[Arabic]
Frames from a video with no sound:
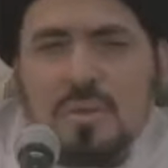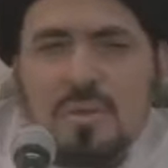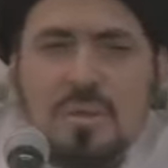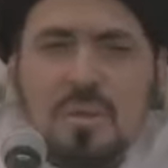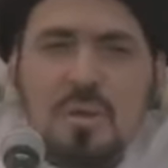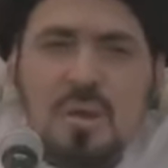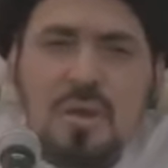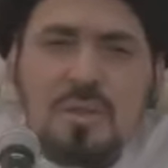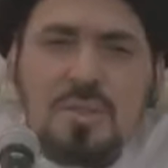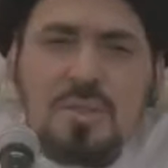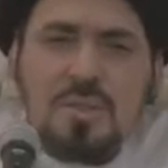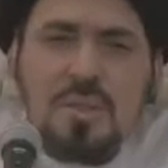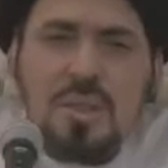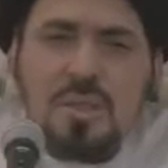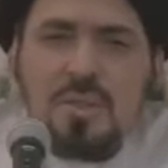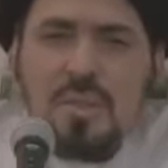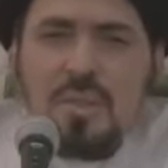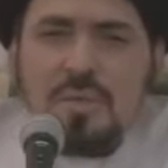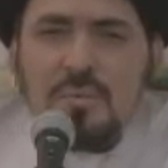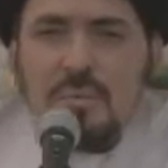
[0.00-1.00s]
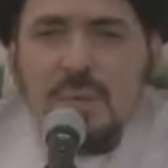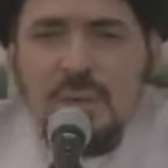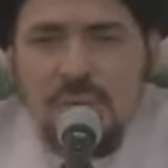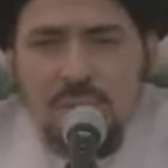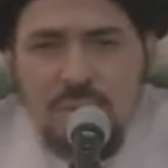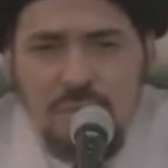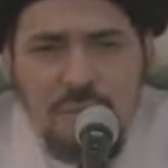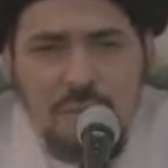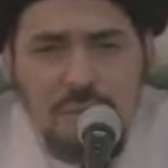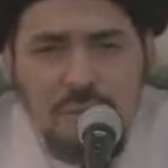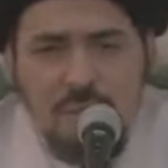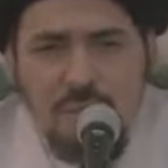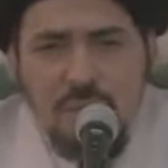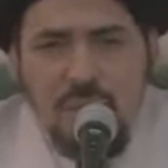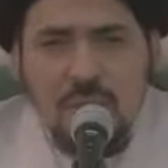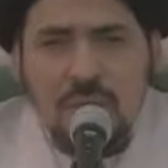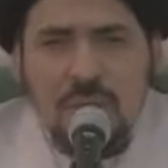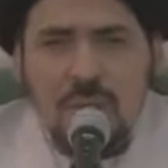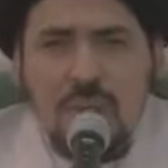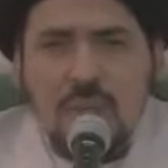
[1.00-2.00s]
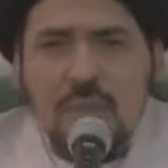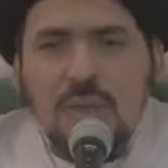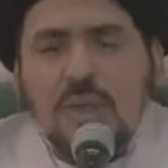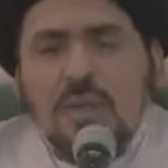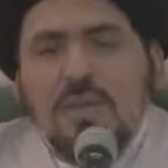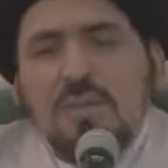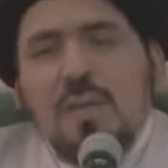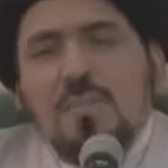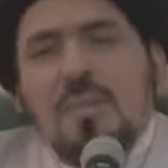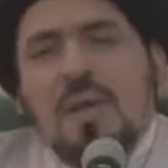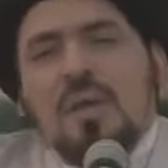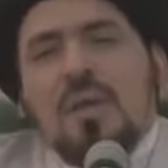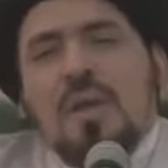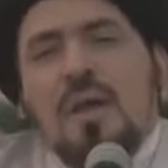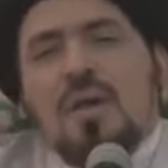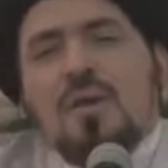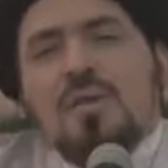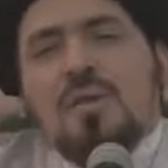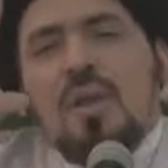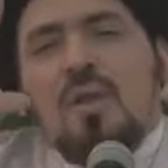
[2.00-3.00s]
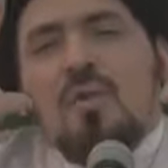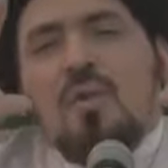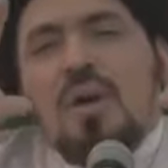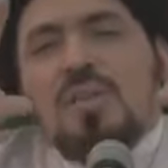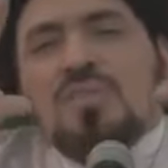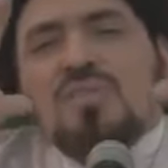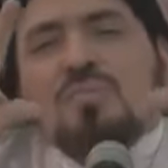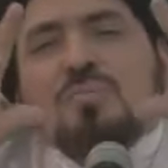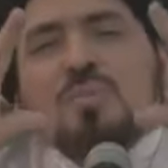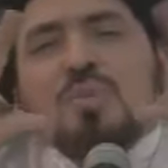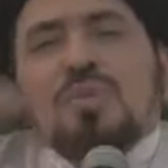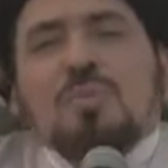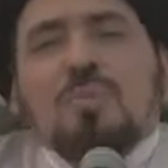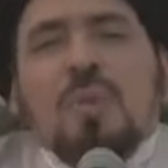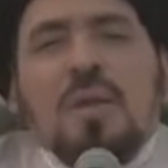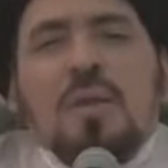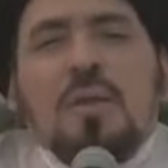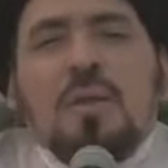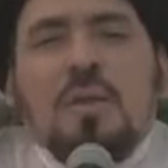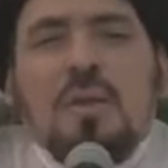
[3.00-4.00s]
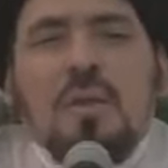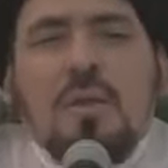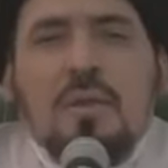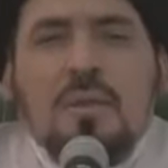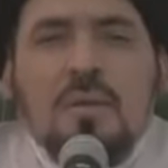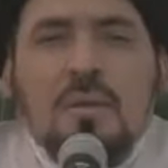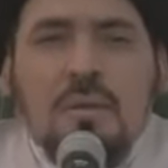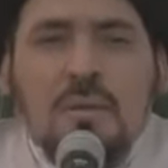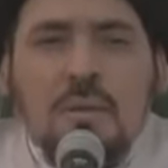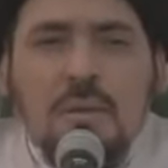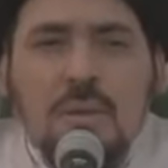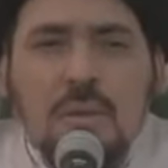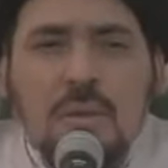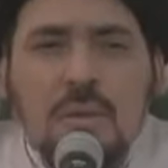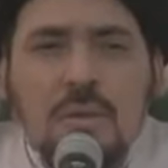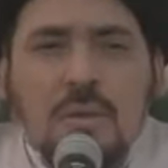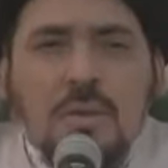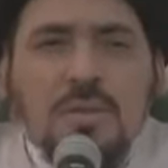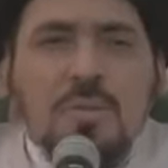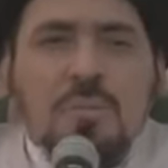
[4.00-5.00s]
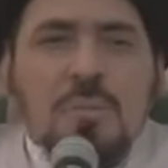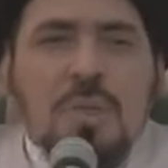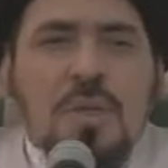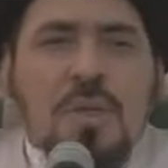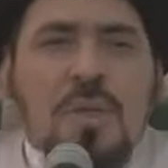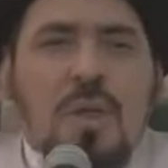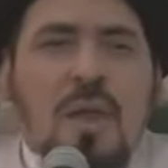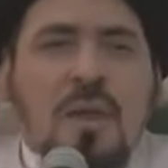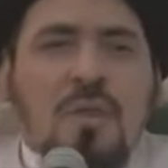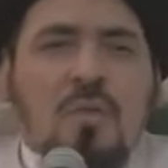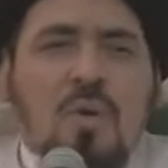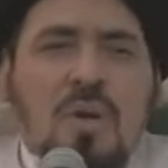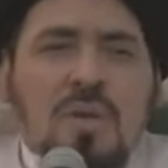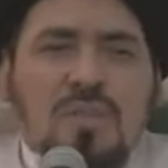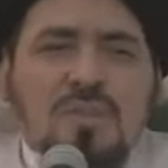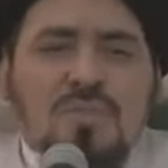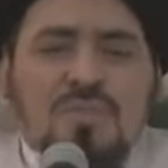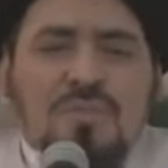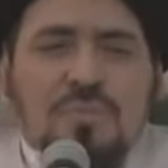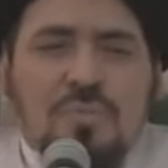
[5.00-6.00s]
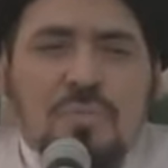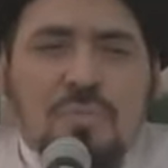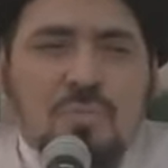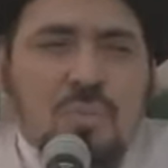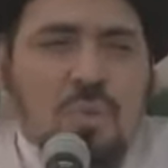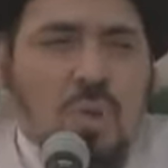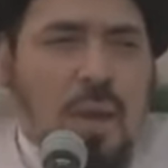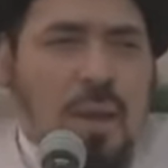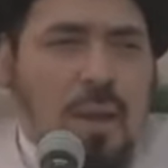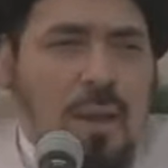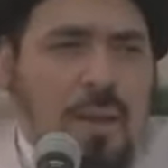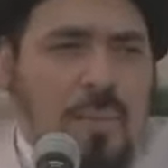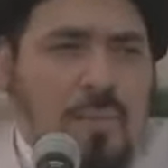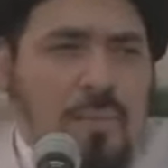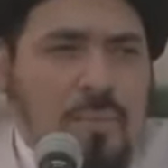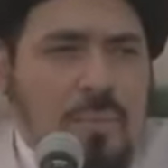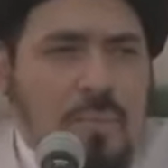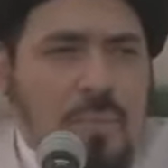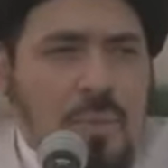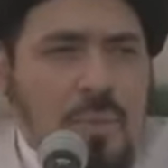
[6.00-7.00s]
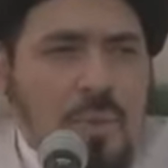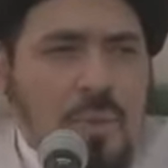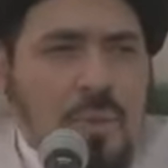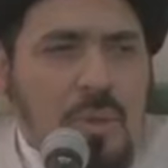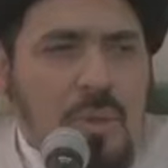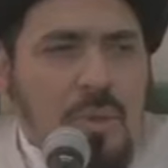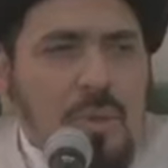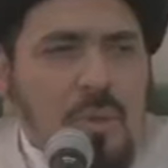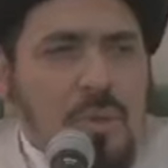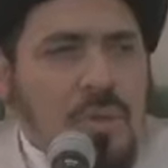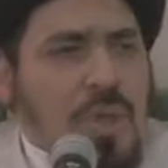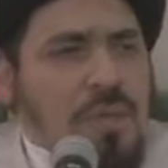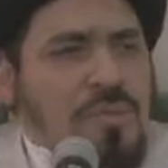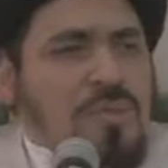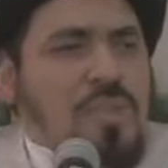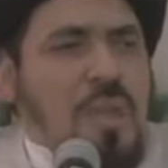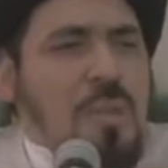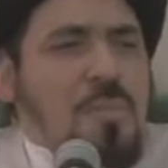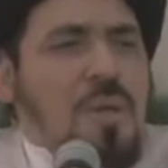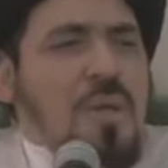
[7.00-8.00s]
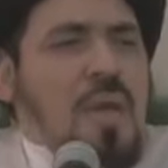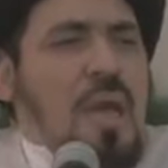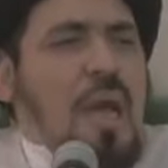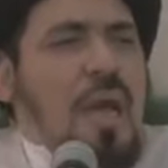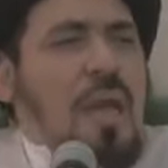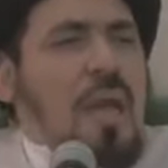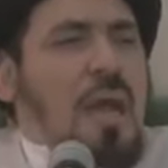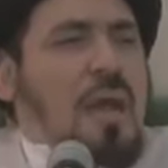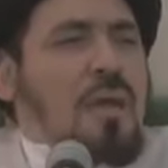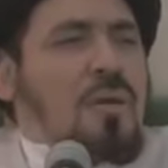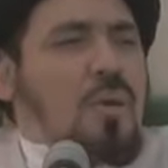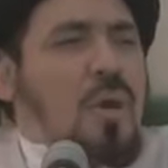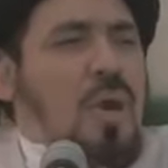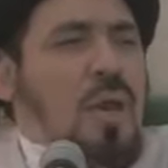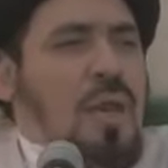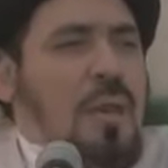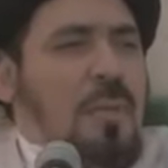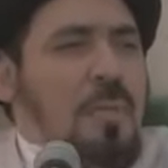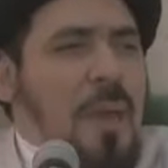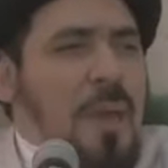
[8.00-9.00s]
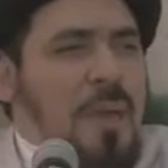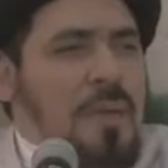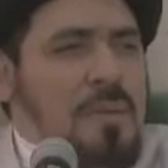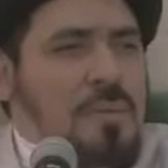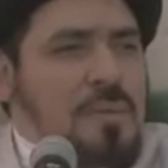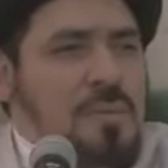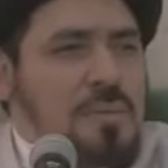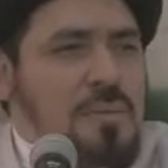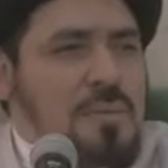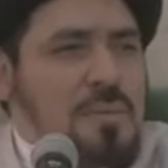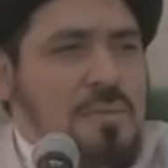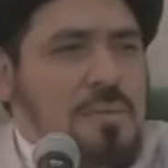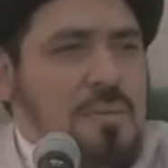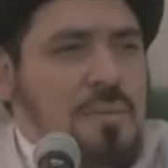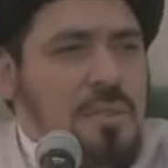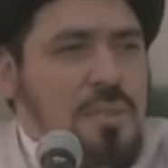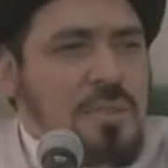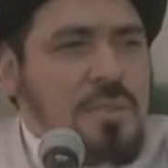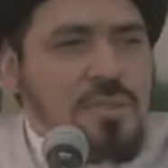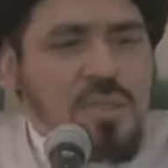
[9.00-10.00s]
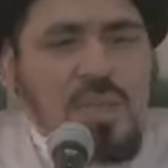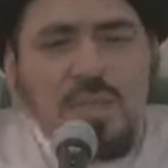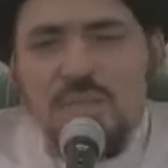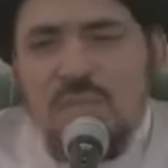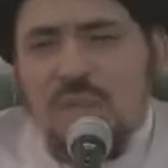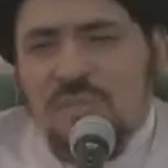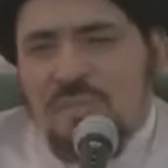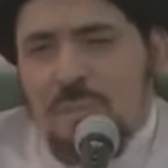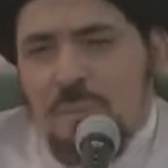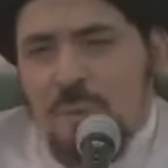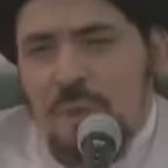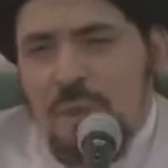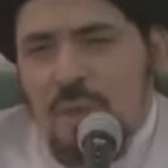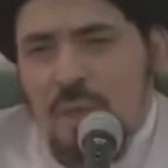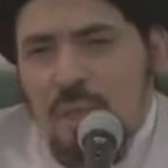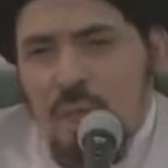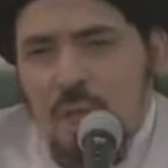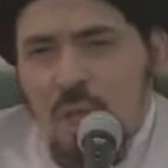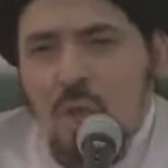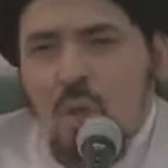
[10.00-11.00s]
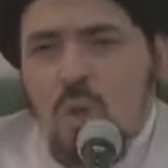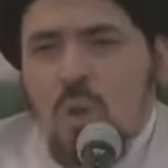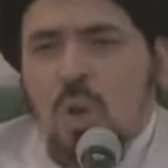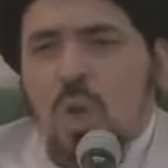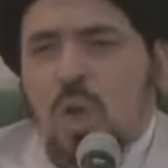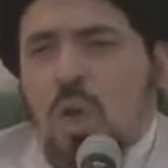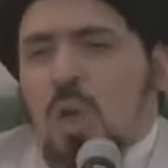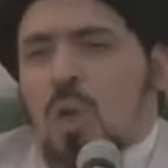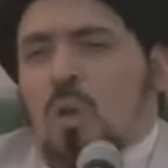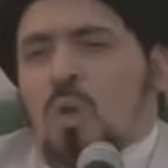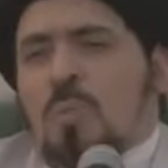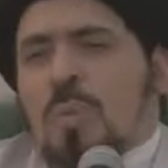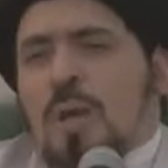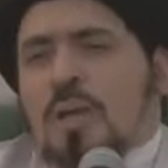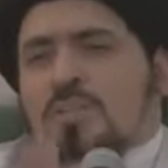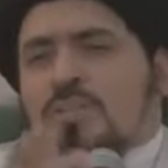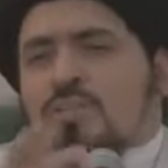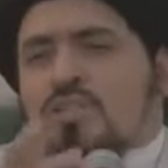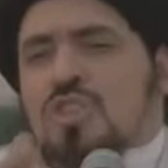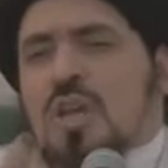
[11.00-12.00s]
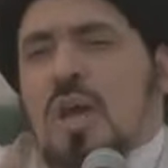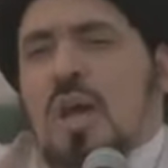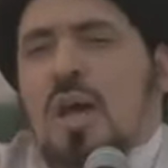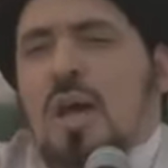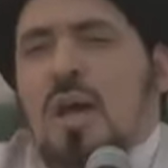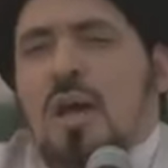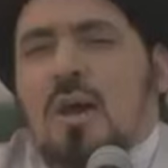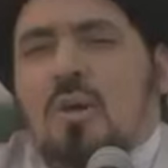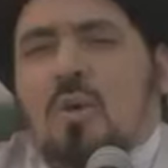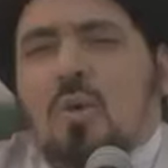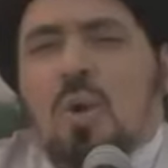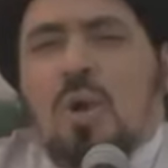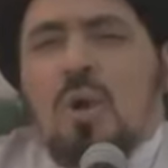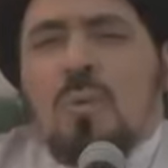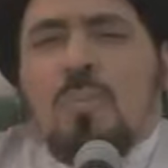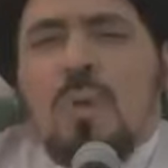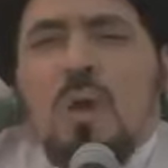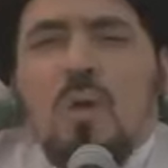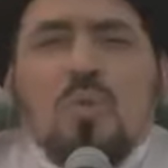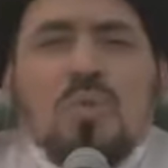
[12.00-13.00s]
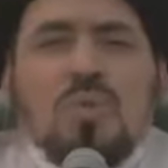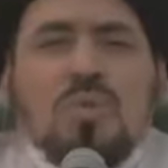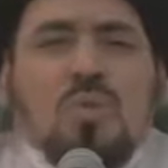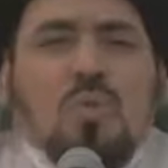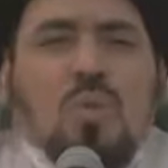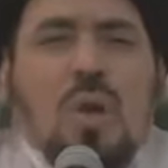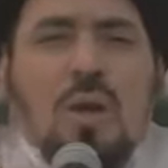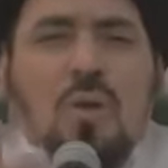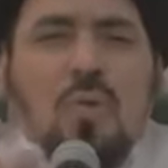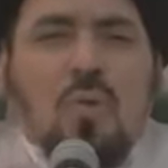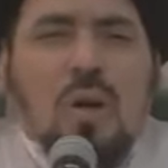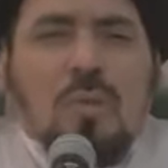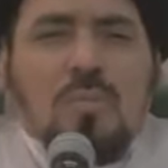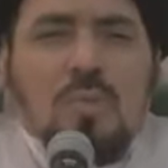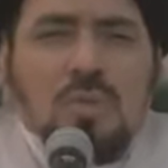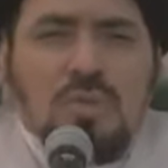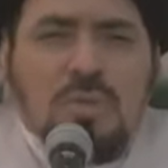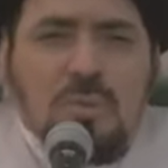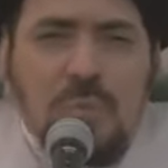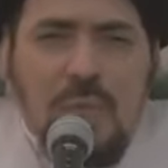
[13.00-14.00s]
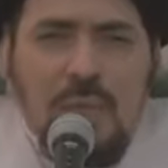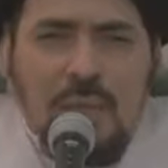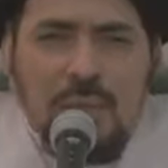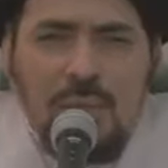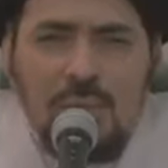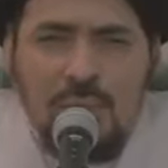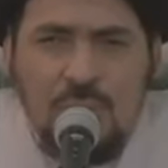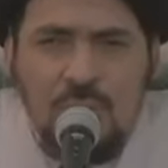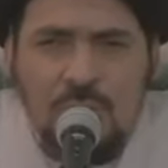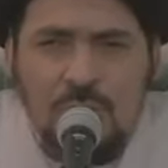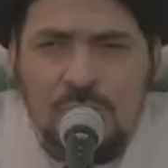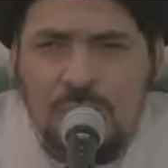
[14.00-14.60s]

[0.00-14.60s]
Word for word: راضيه مرضيه احنا عندما ناخذ الوصف مطمئنه الاطمئنان وصف مو علم ينطبق على كل من اتصف به كل من جاءه الموت وهو مطمئن